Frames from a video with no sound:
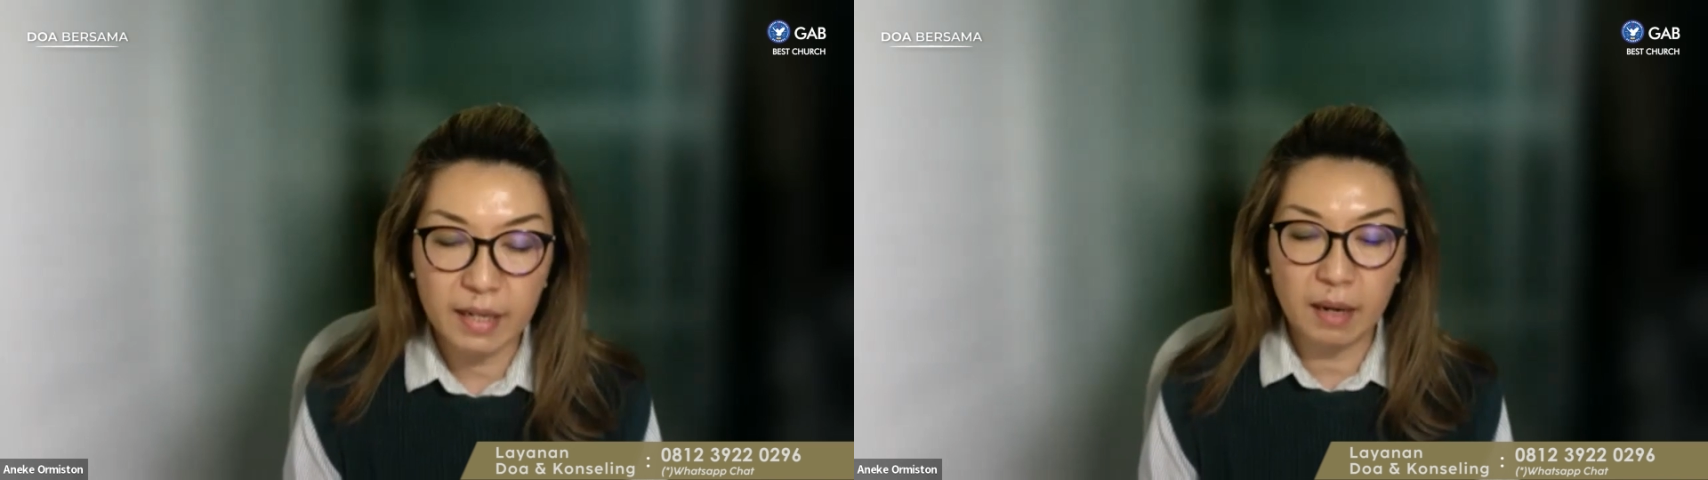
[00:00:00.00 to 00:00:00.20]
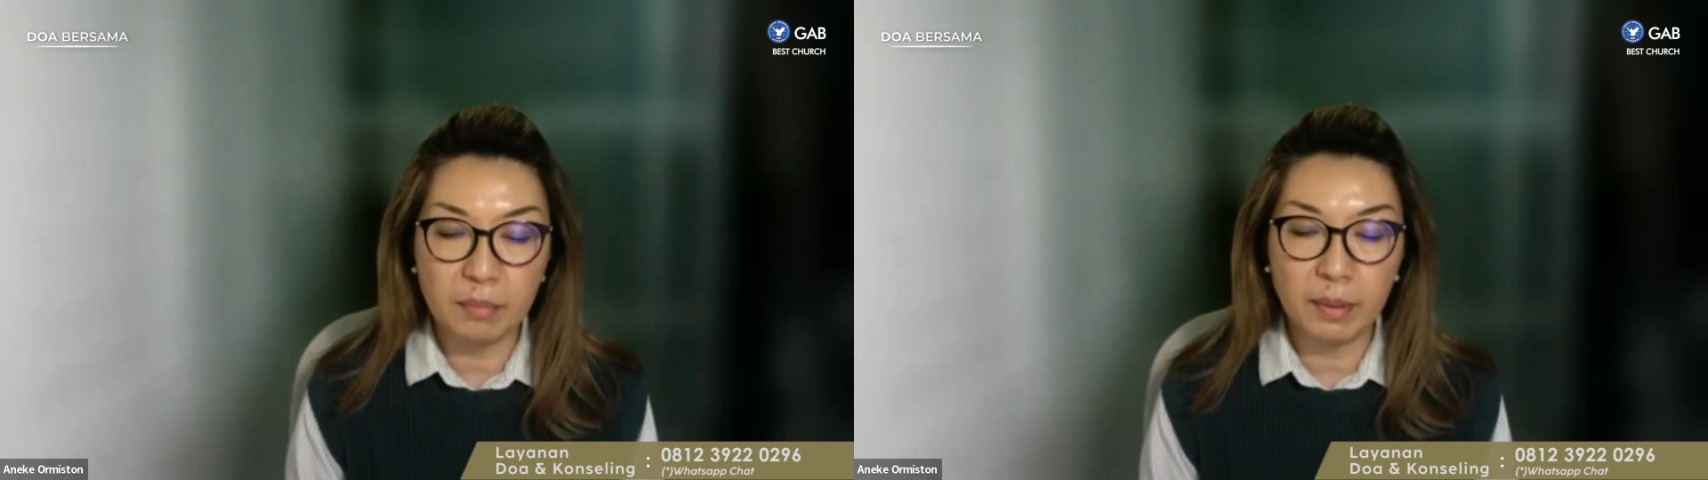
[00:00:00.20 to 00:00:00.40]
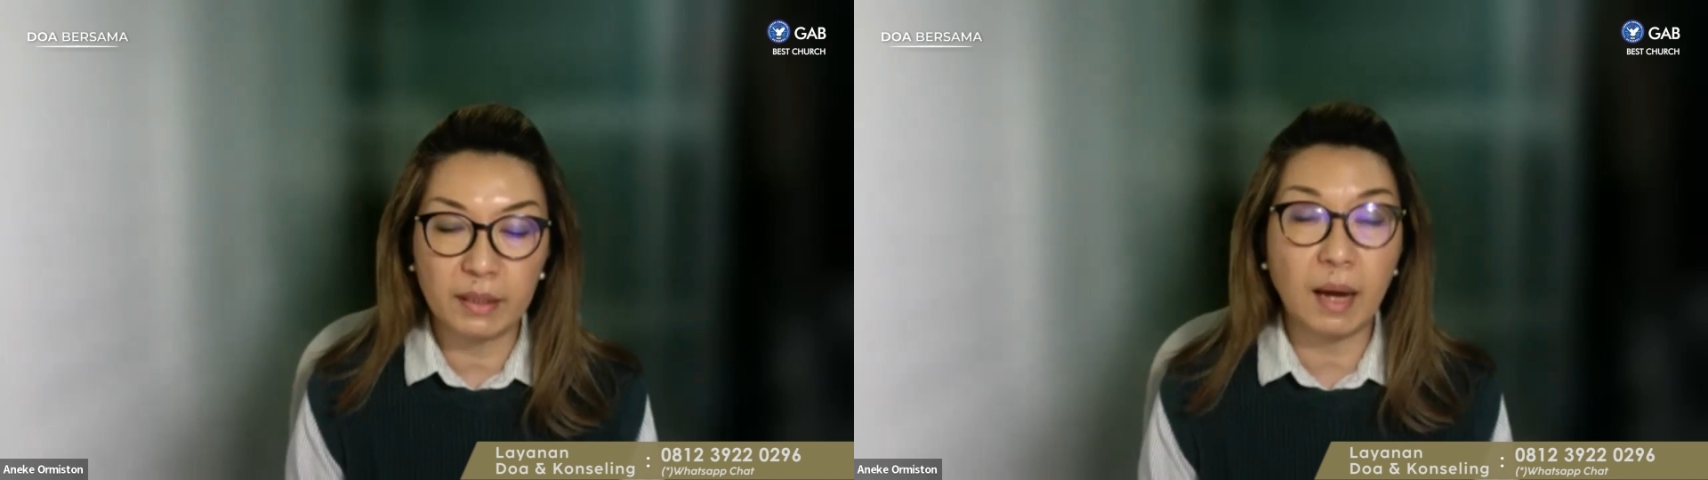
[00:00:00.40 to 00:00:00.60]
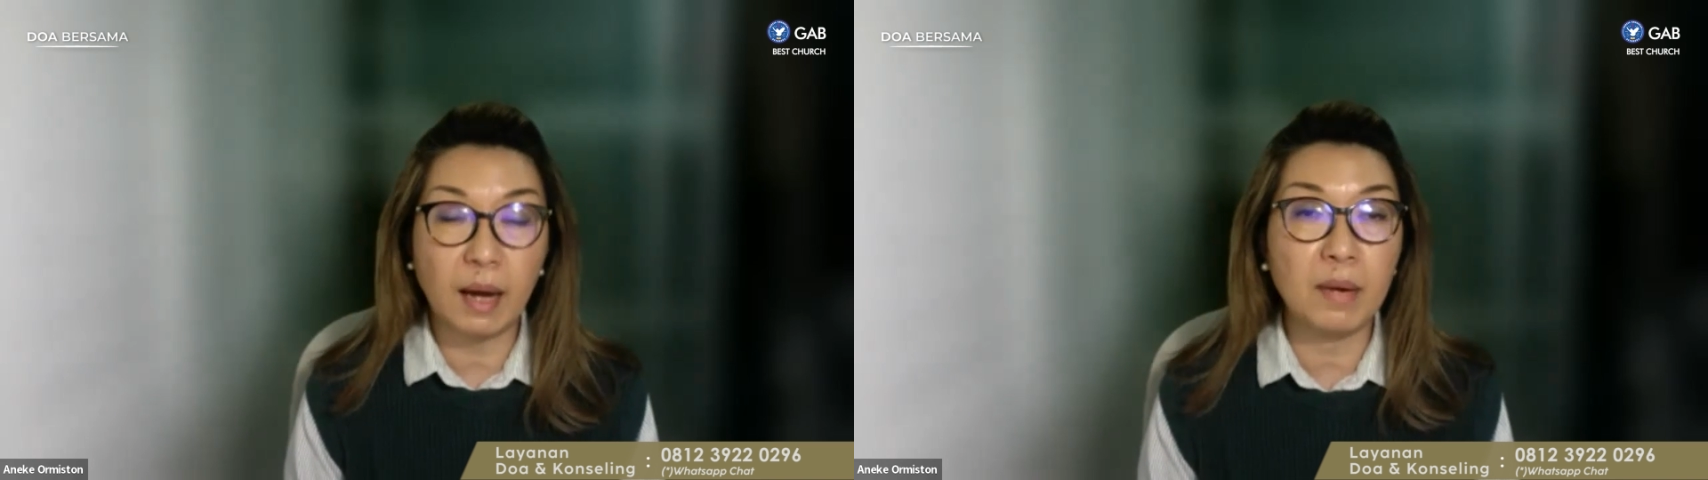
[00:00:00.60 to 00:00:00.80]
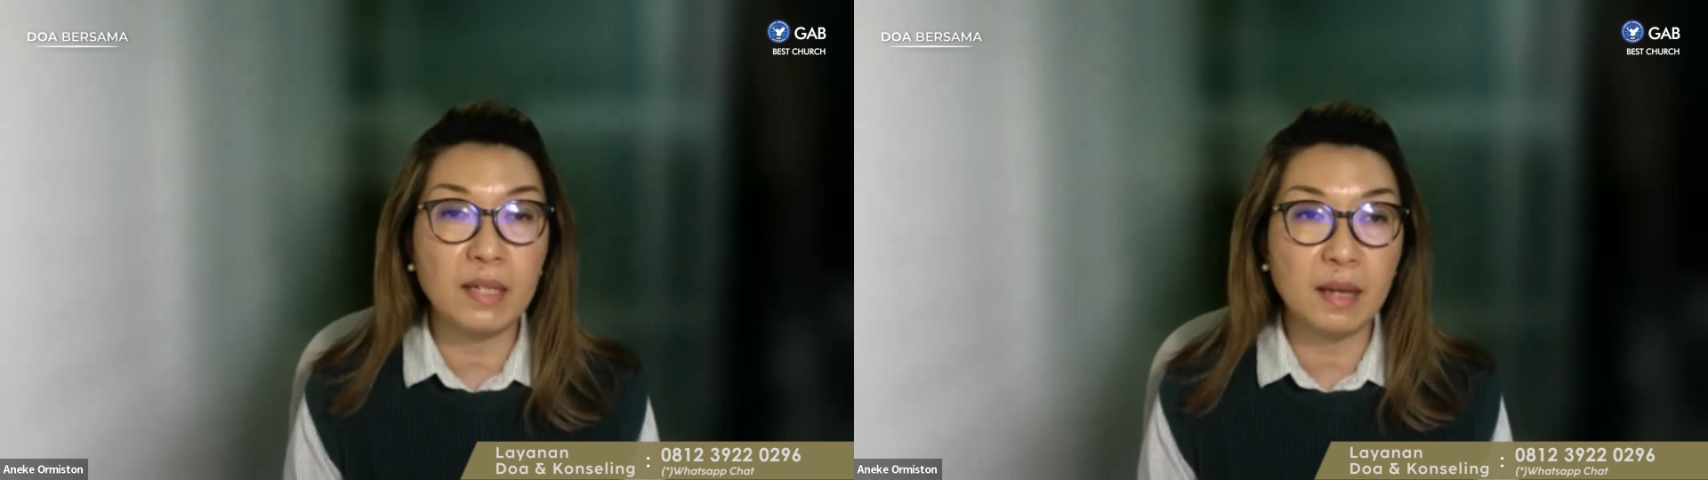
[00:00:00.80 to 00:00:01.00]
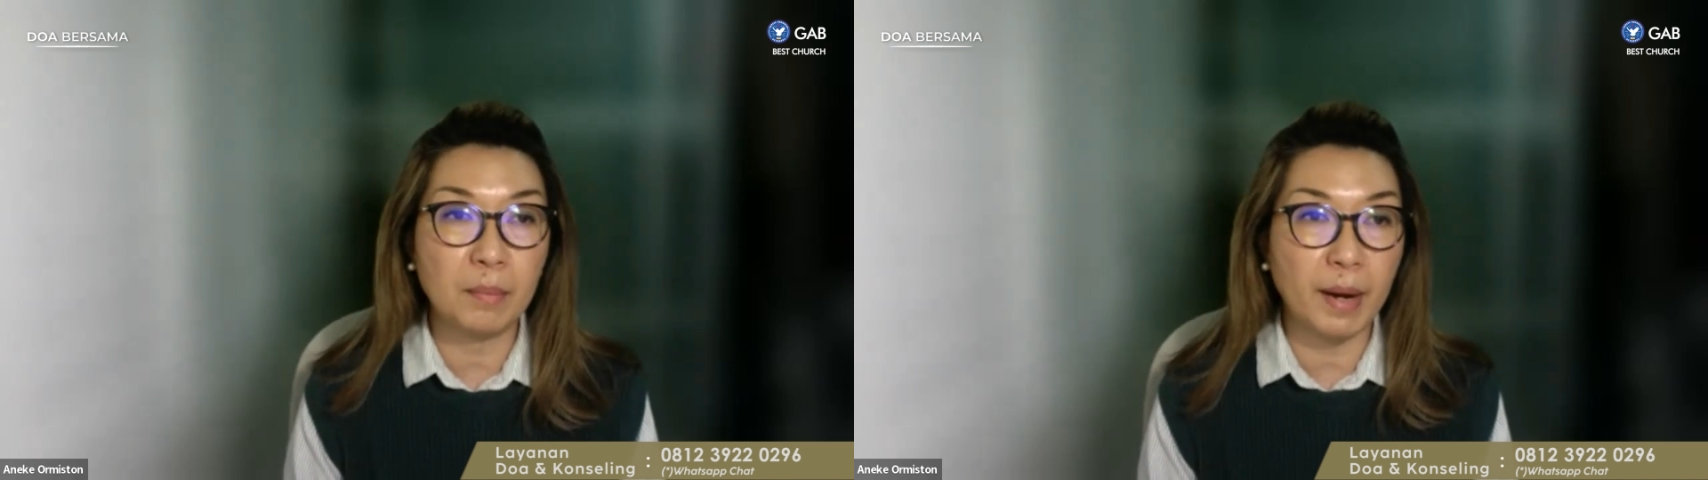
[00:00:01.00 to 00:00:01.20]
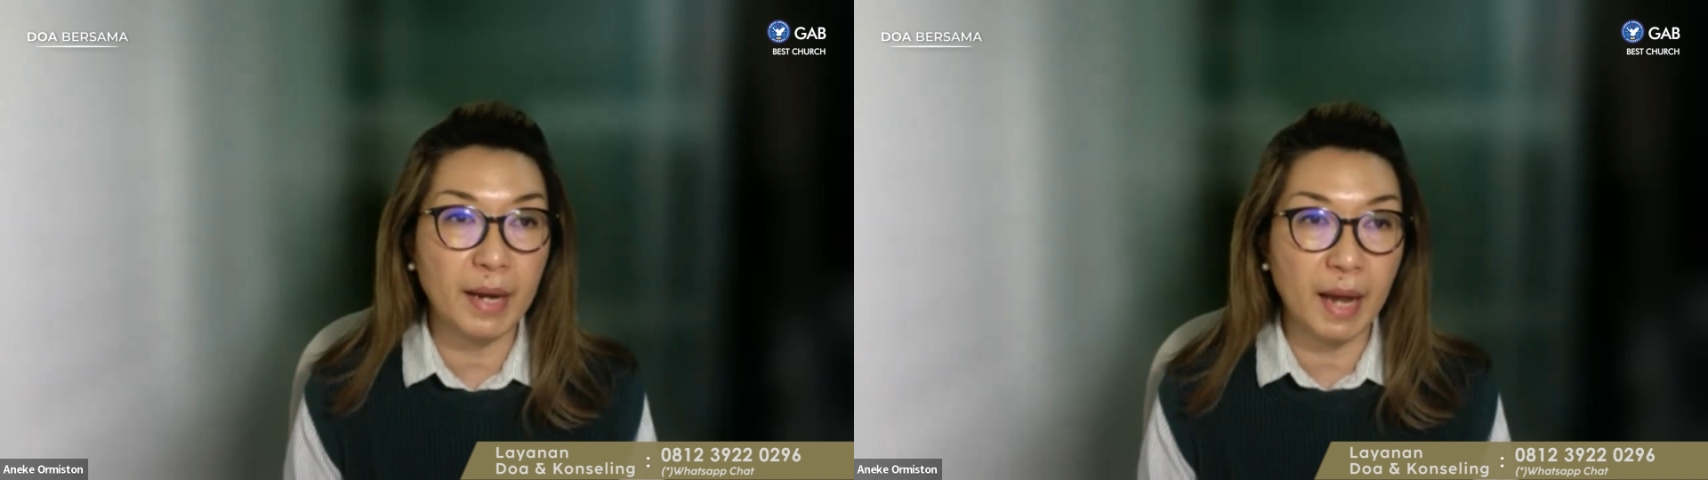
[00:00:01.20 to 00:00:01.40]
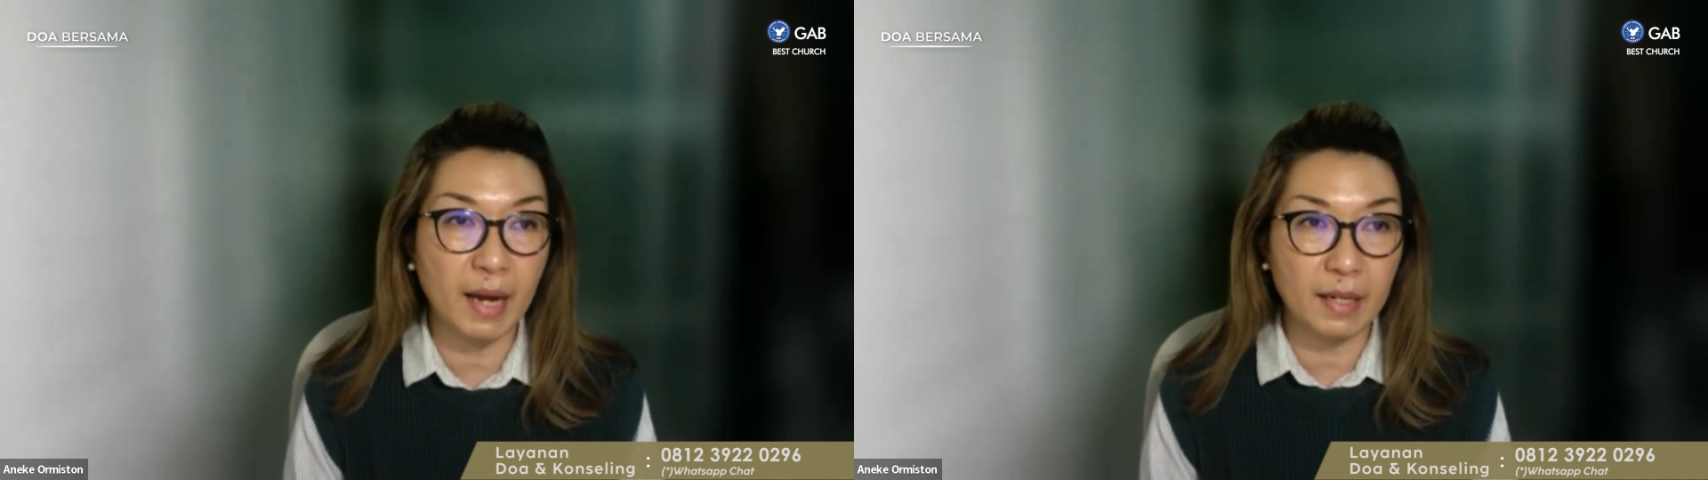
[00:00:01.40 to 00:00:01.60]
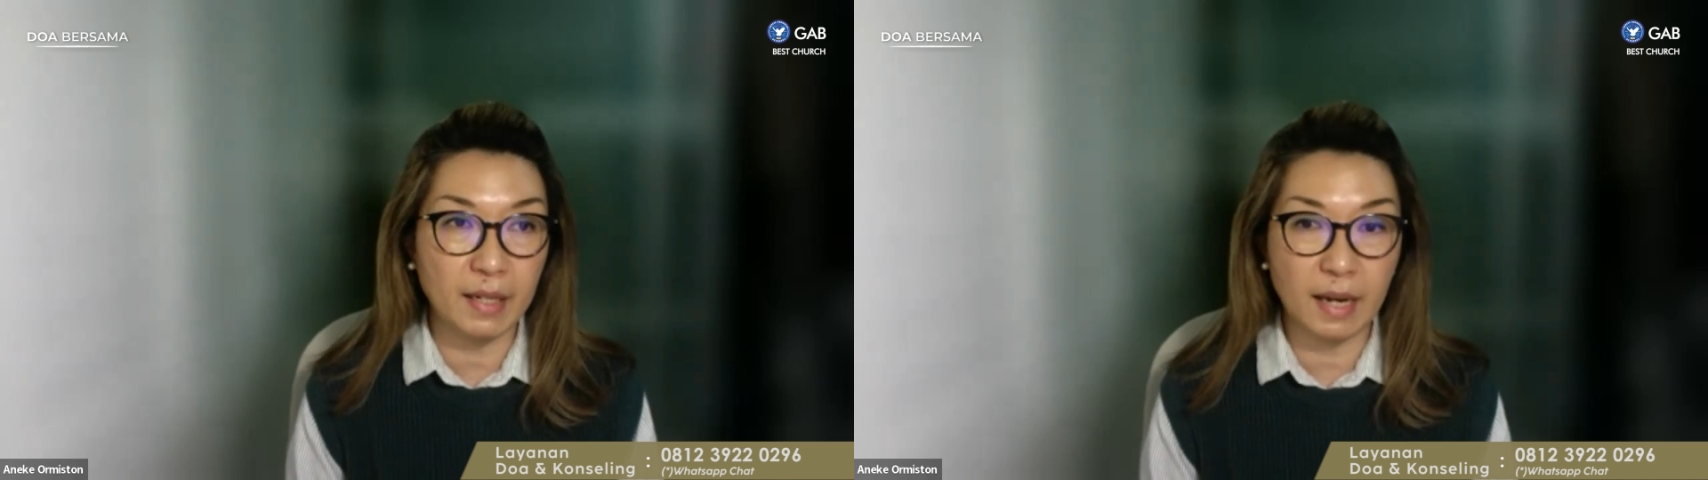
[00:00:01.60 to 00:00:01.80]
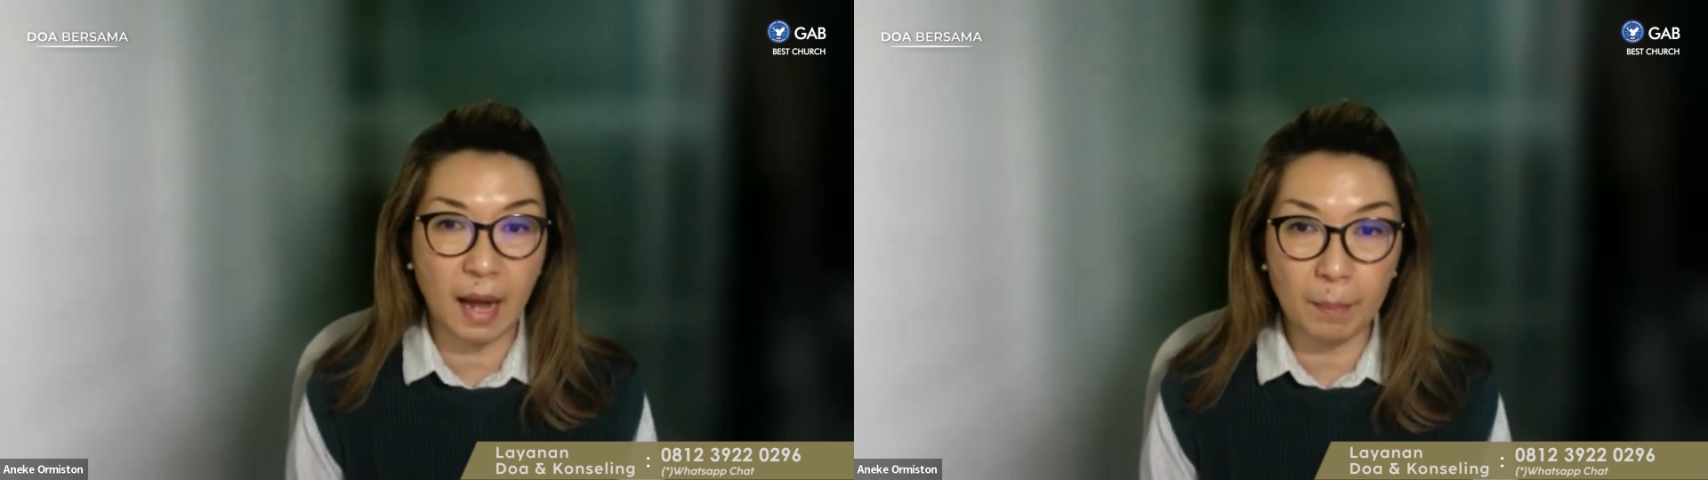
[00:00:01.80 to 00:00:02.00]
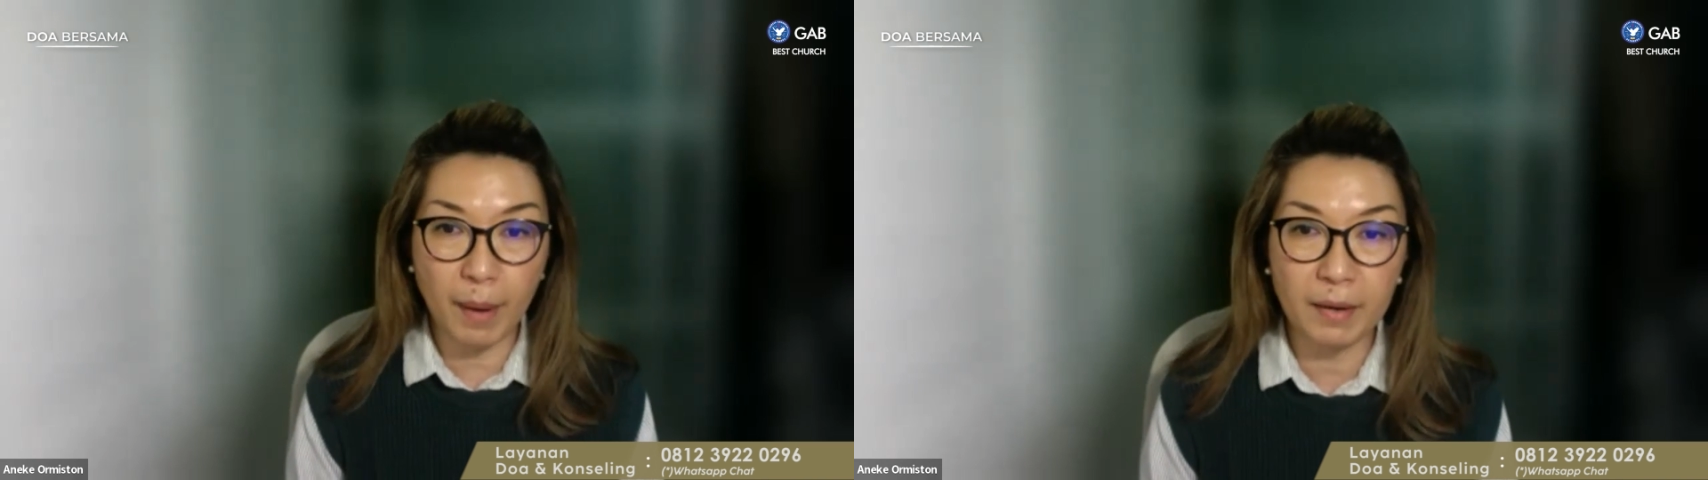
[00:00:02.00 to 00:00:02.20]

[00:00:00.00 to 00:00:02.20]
yang pertama sampai yang ke-8.